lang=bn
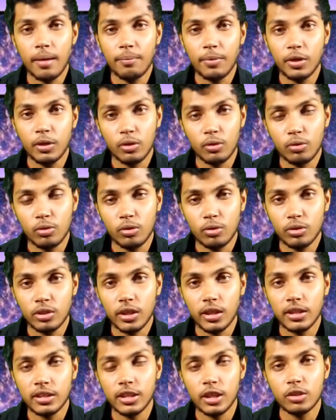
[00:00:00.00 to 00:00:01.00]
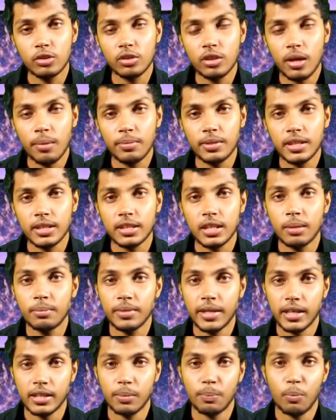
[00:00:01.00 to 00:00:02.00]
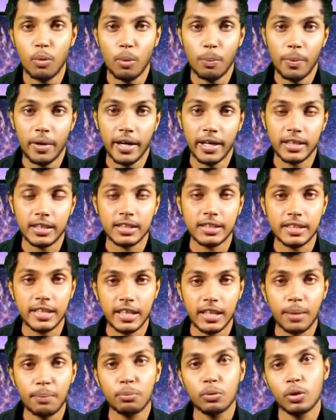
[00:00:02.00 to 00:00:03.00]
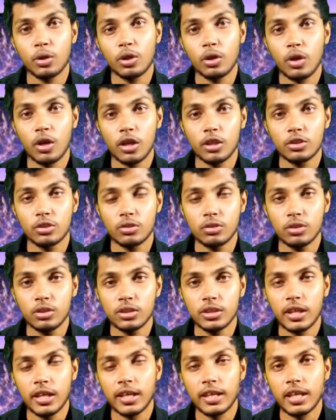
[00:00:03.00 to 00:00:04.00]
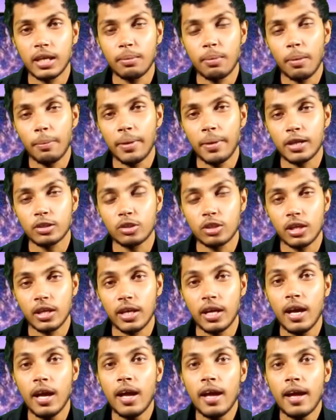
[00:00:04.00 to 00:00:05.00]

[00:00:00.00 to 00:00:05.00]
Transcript: ভিডিওগুলোতে সেজন্য আমি চেয়েছিলাম যে একটা প্রপার একটা সেট তৈরি করার জন্য যে কিভাবে আসলে